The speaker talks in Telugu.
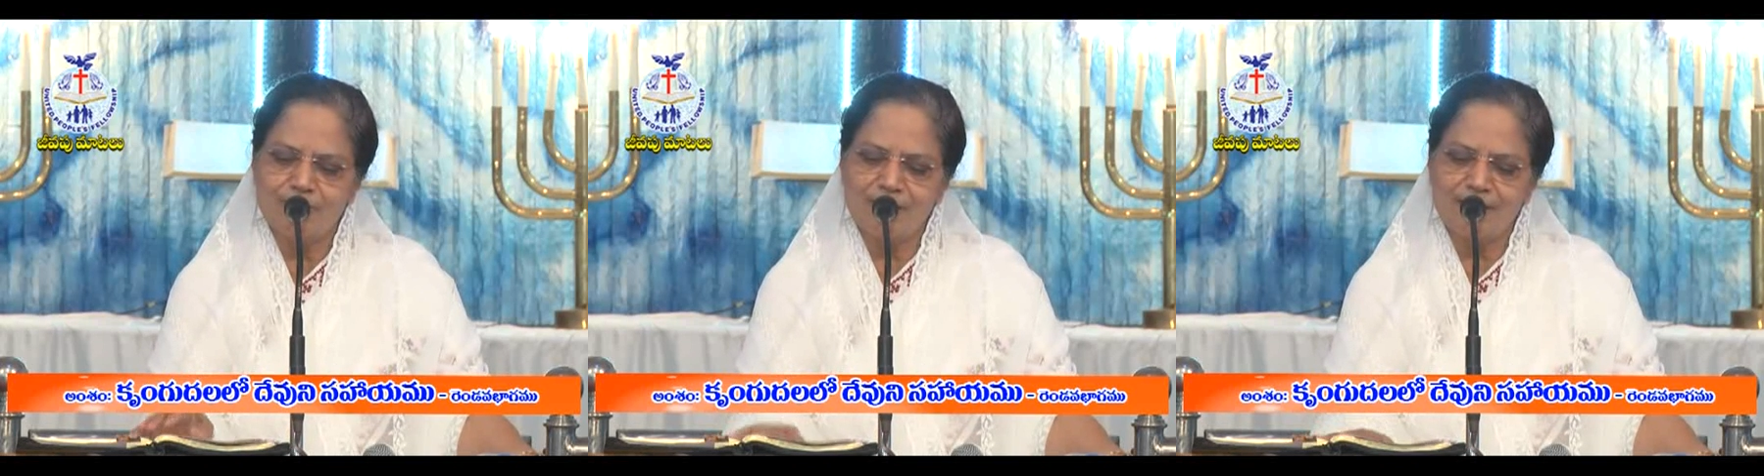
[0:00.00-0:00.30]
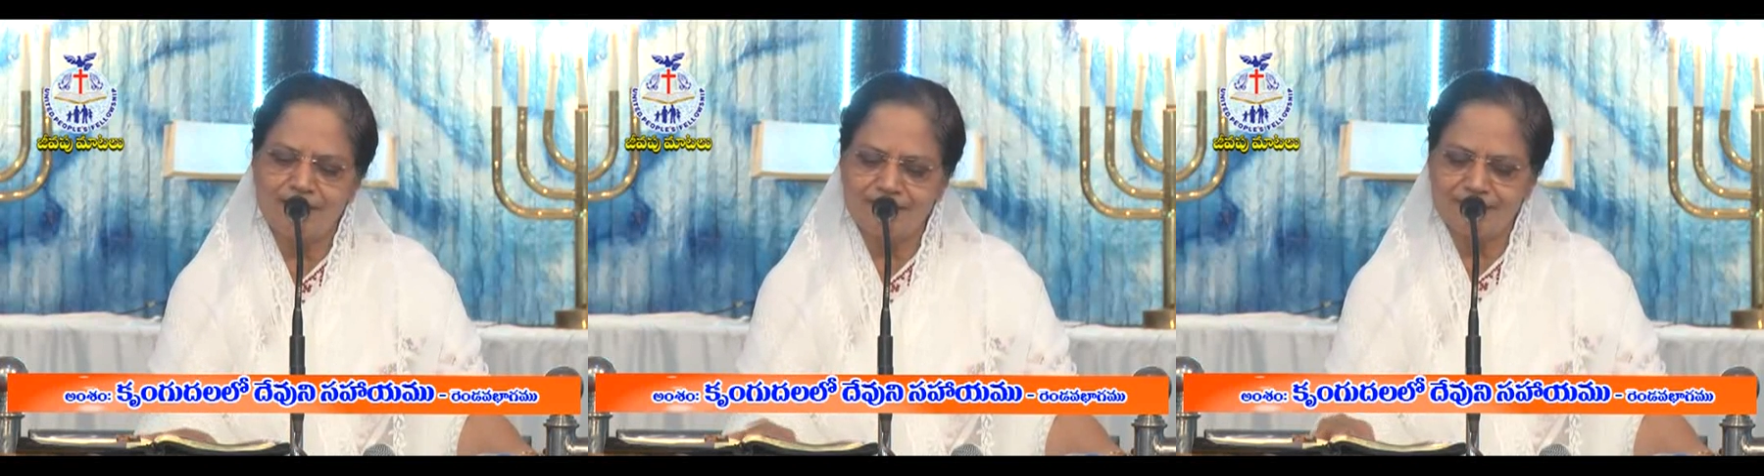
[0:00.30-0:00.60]

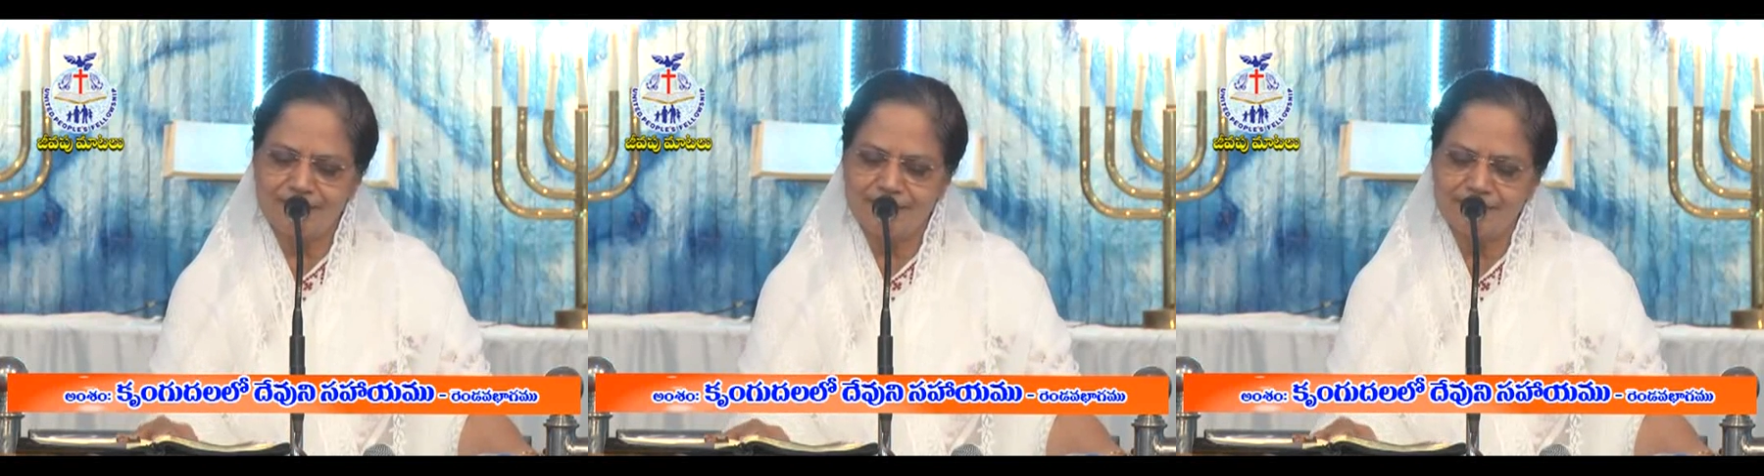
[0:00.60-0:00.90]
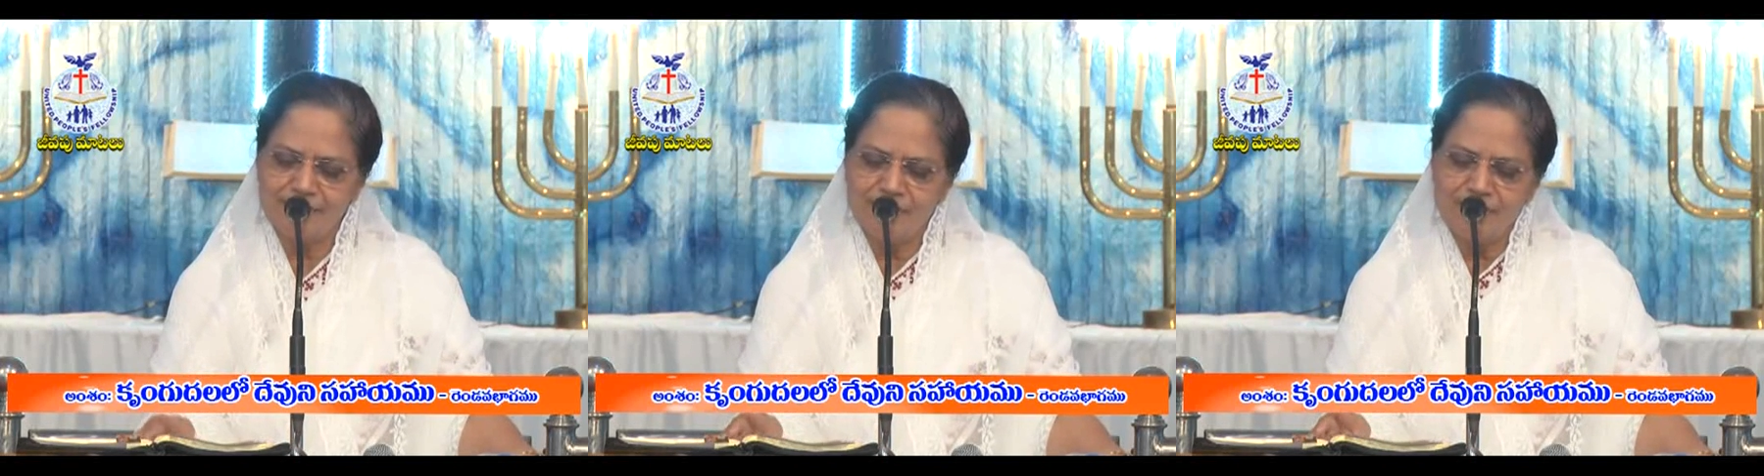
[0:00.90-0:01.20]
మాట్లాడుతున్నాడు
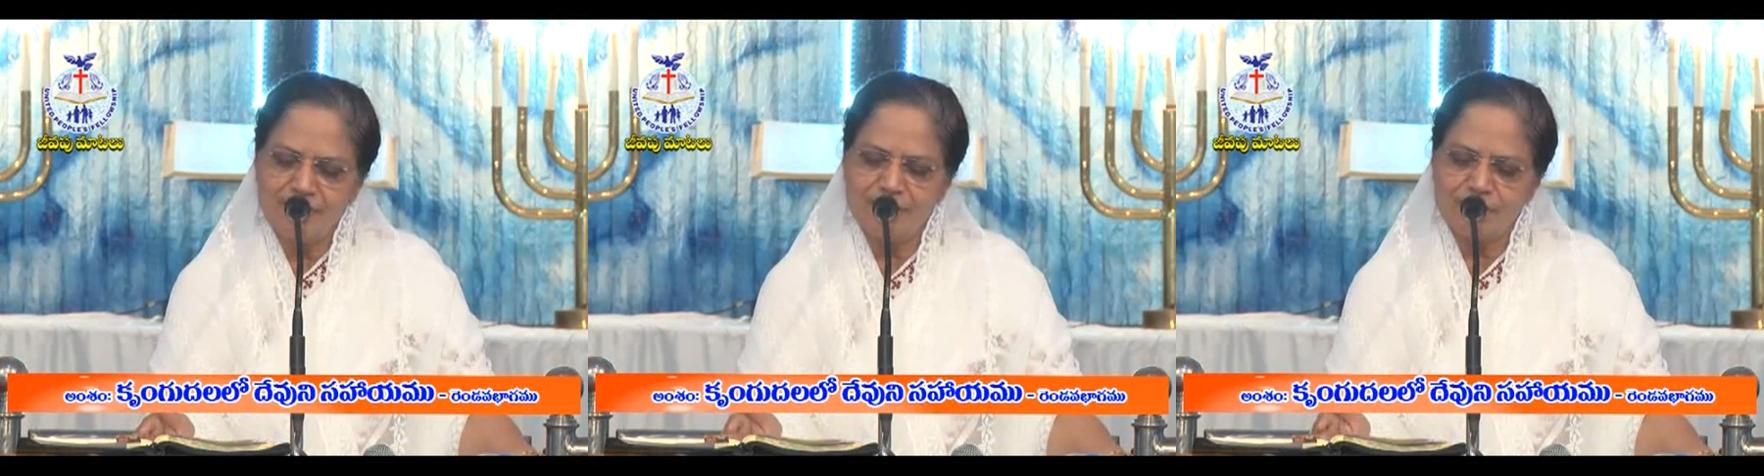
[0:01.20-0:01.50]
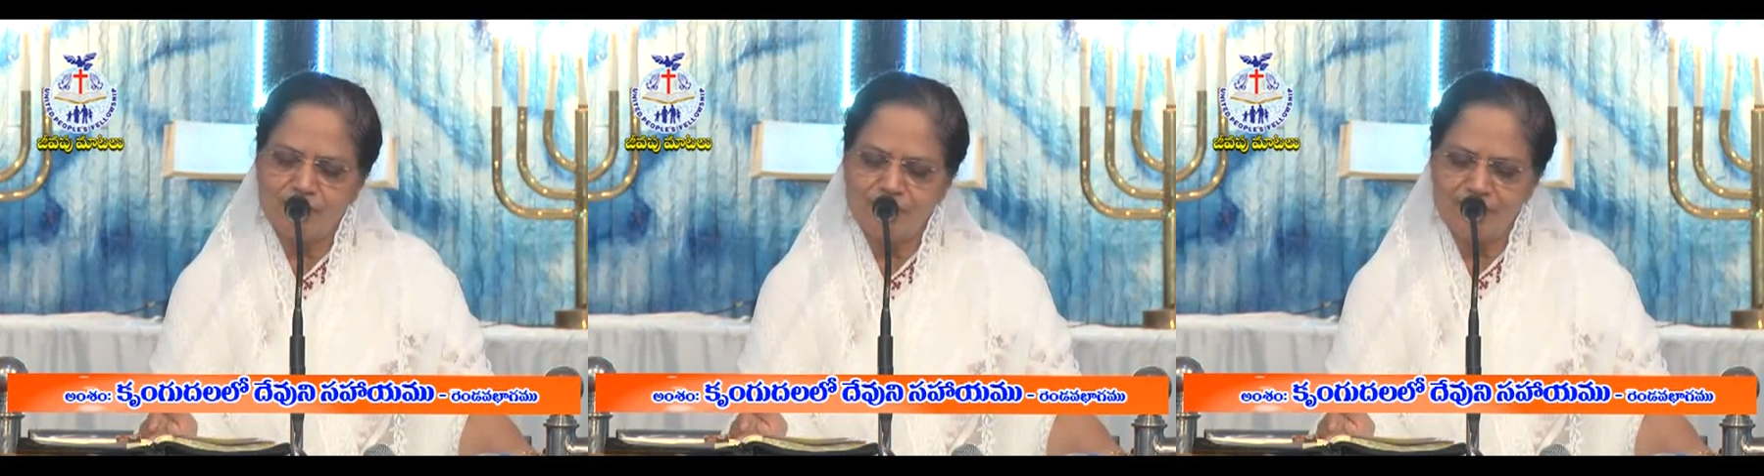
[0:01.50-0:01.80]
నీవు
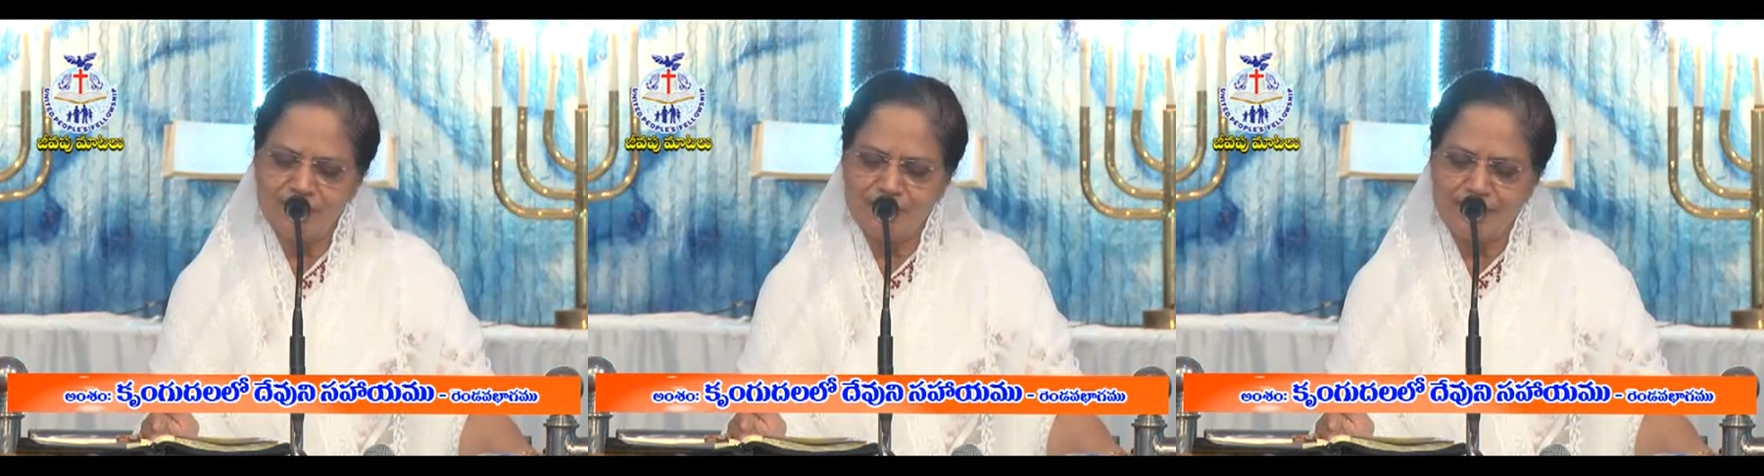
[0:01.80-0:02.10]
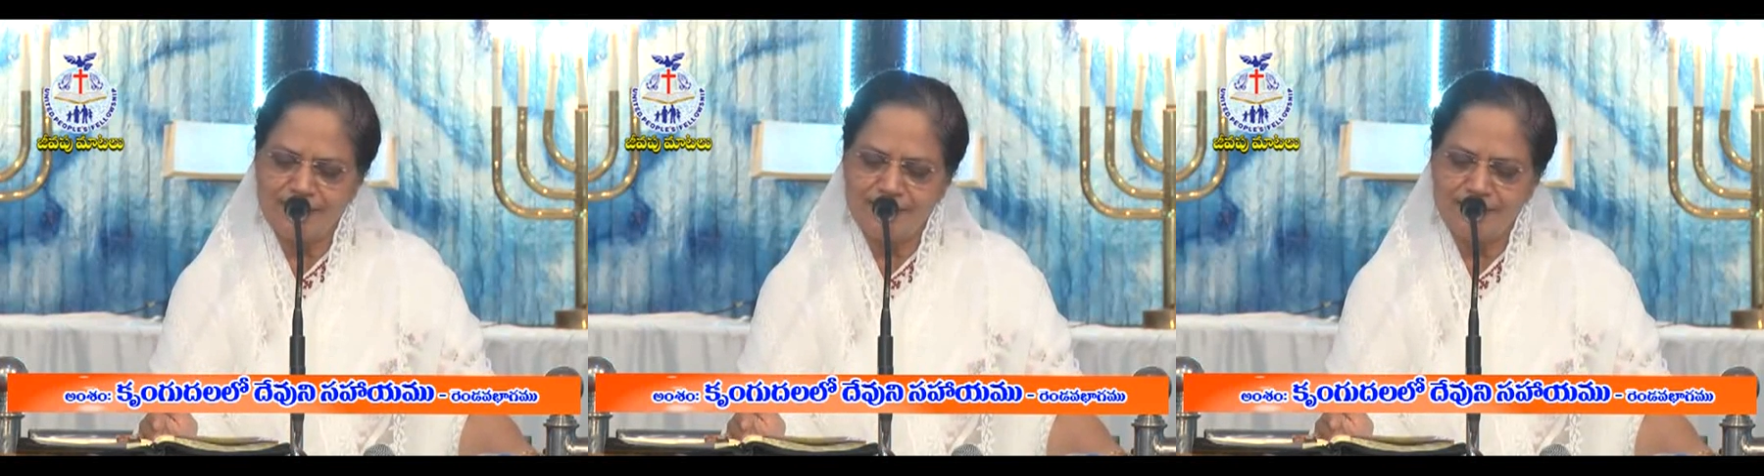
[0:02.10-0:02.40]
కృంగి
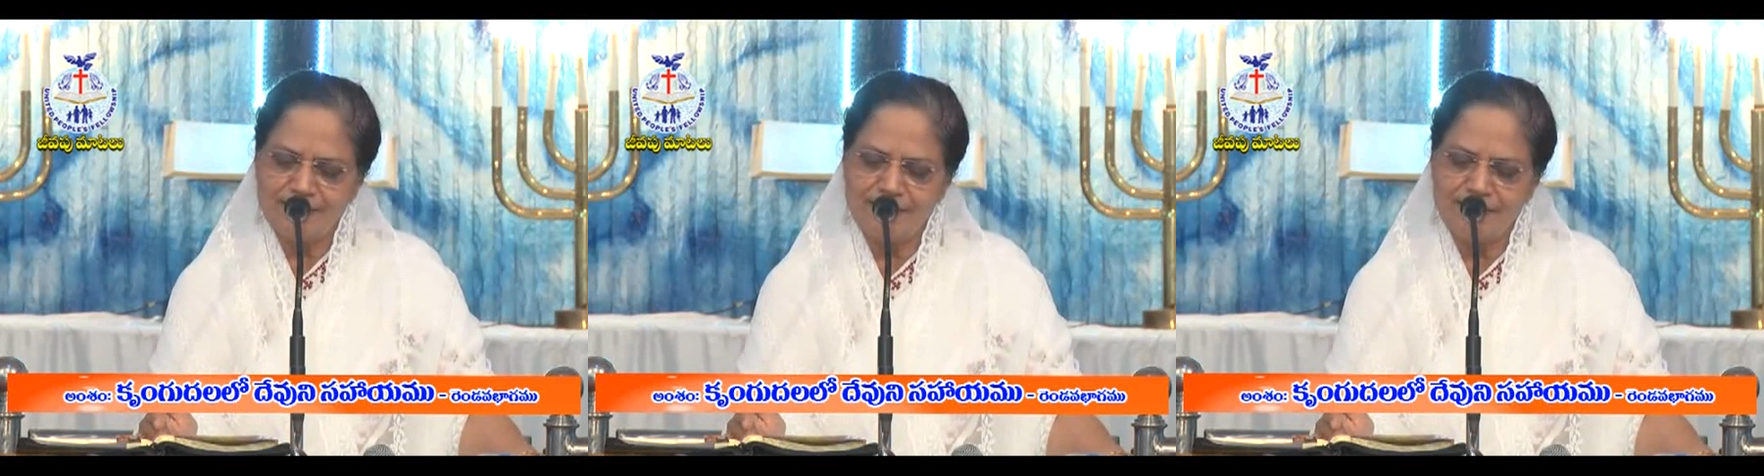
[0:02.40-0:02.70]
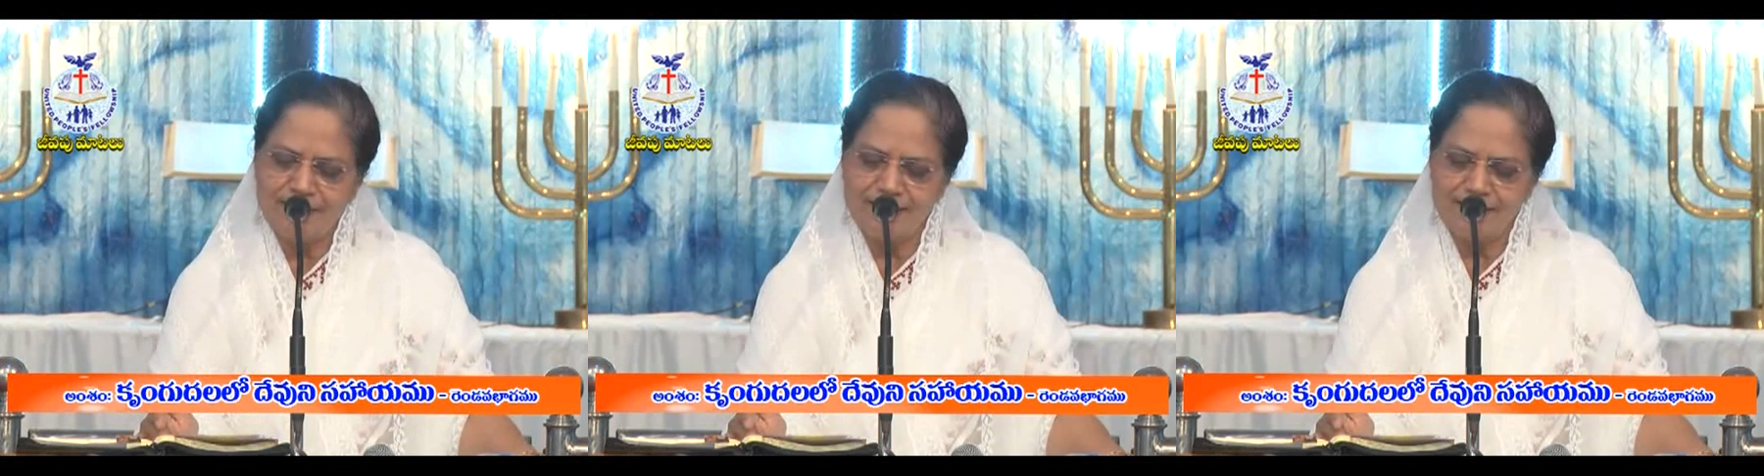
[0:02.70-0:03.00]
ఉండగా
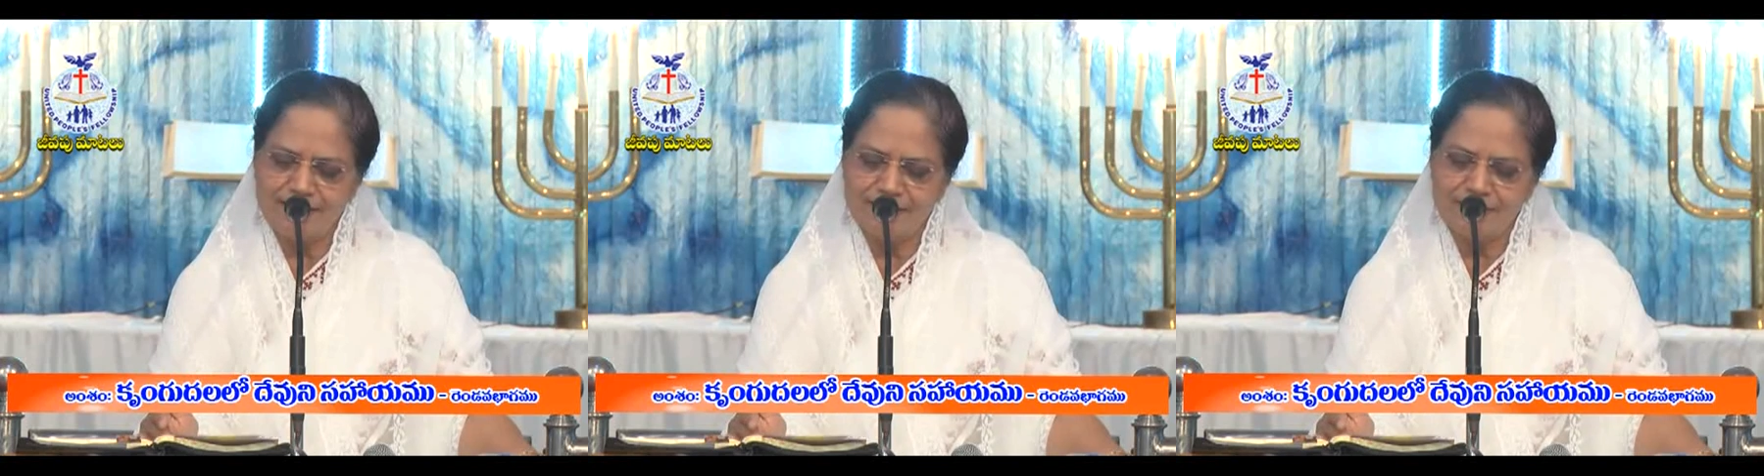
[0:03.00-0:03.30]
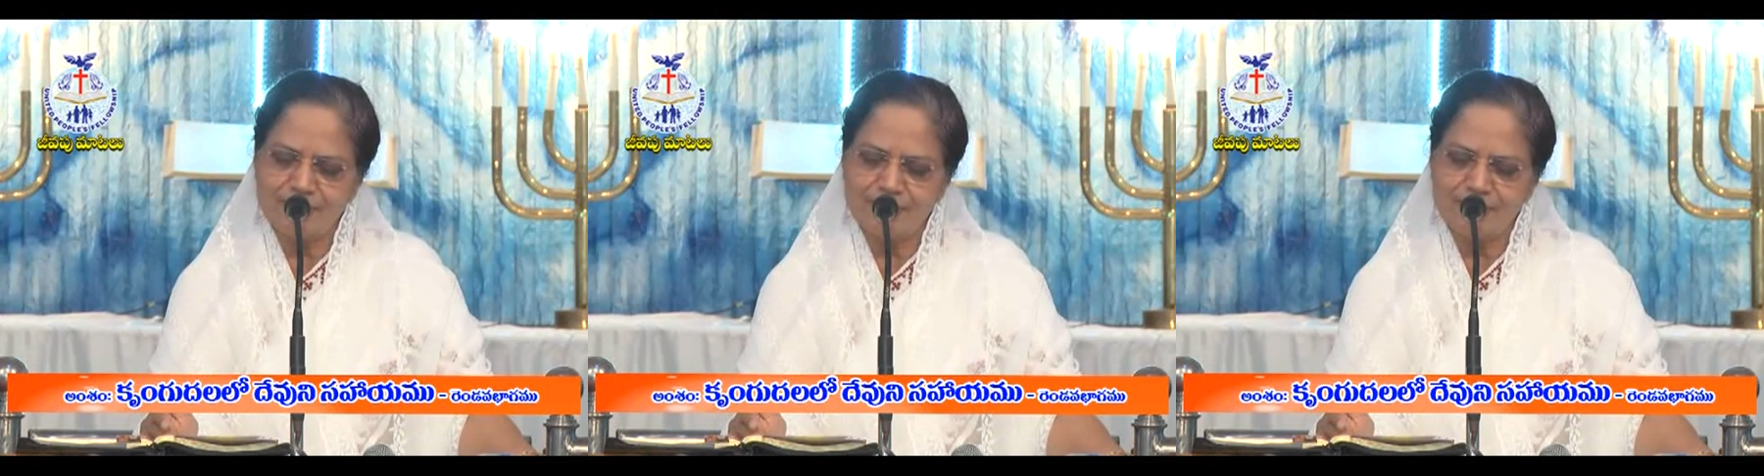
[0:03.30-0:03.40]
ఆయన నిన్ను